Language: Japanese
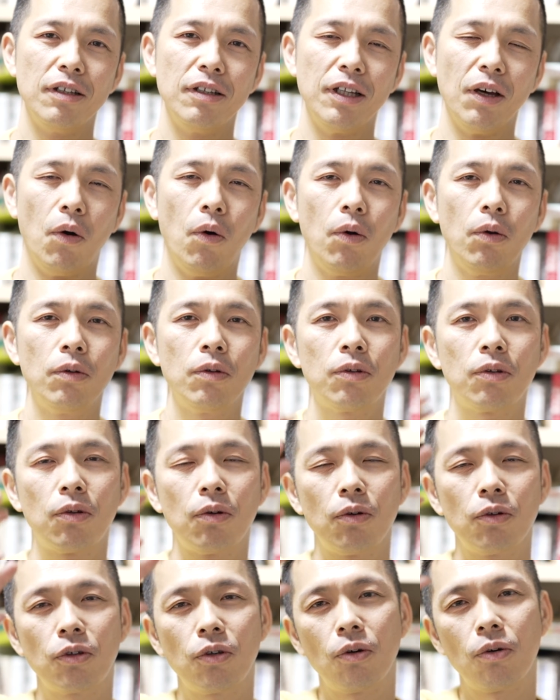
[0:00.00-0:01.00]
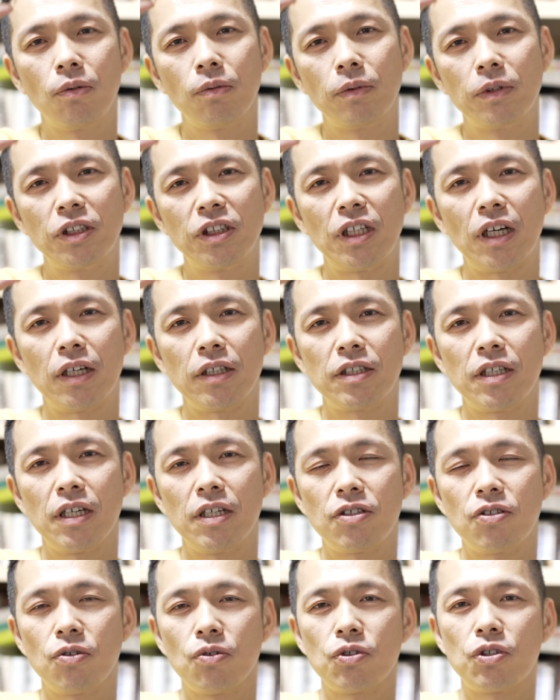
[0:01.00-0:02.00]
で本当の競合自社が
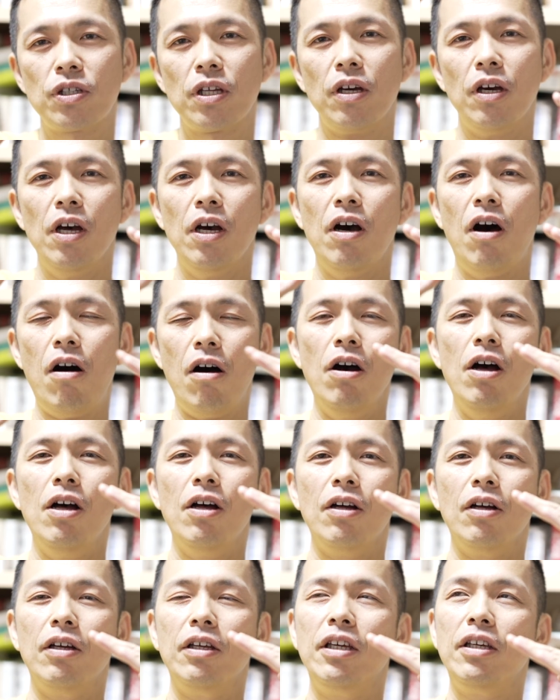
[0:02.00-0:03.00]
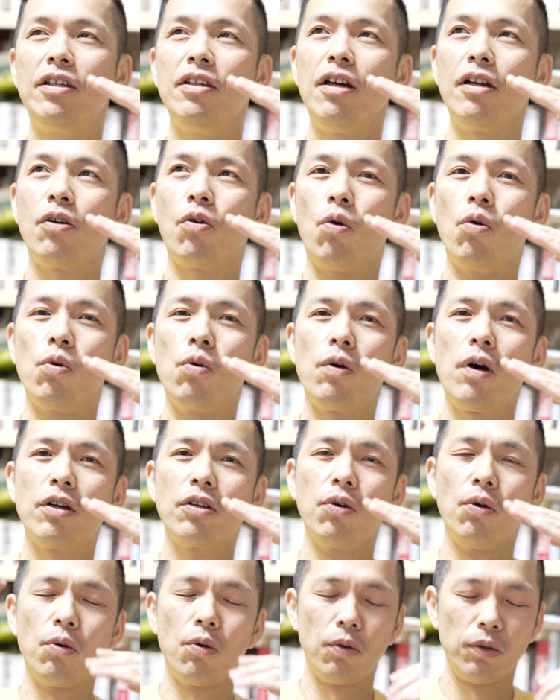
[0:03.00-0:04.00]
成長してあいきなりここが
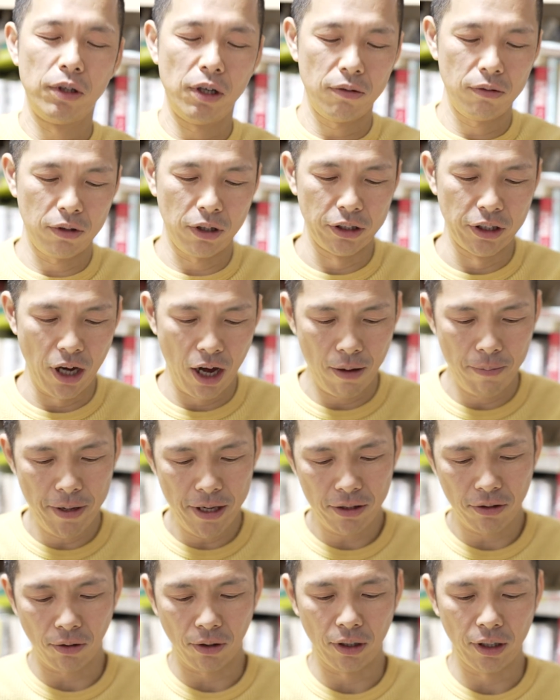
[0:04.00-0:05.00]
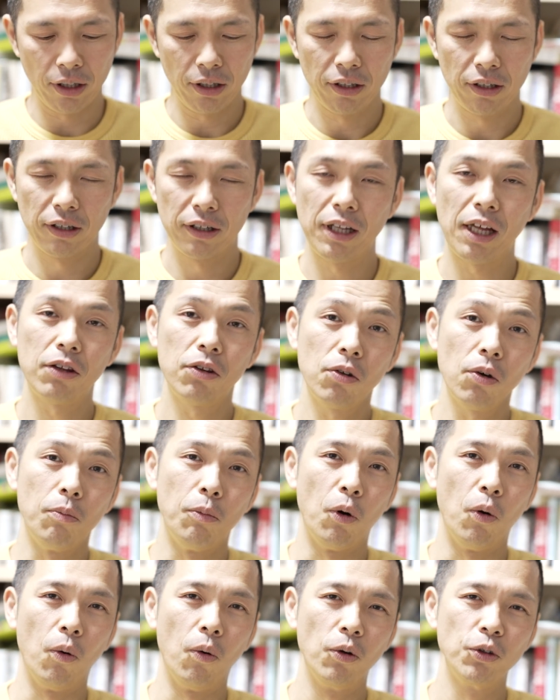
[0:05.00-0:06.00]
競合になるんかやべえとかねだと
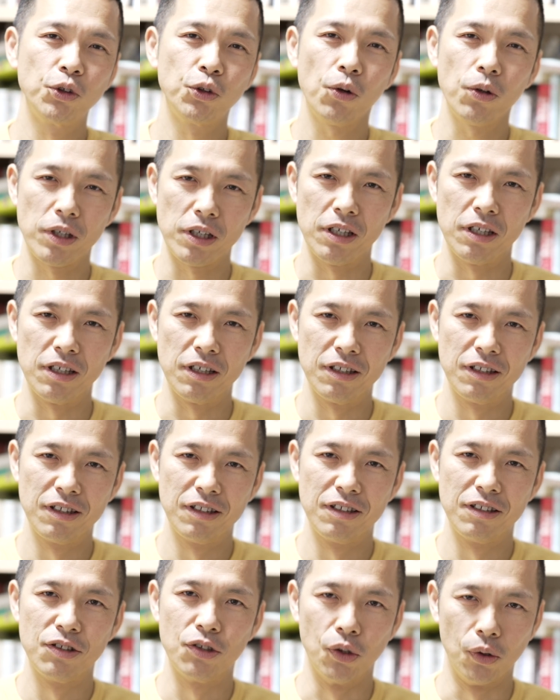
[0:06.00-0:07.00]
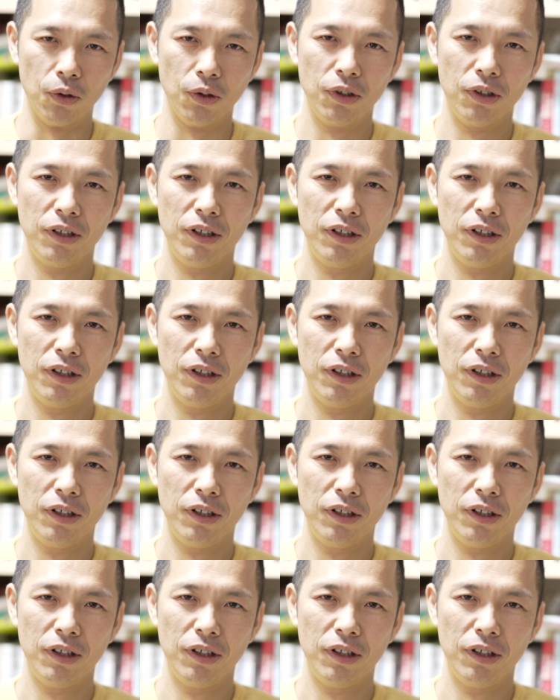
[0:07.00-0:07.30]
もう遅いんですよ、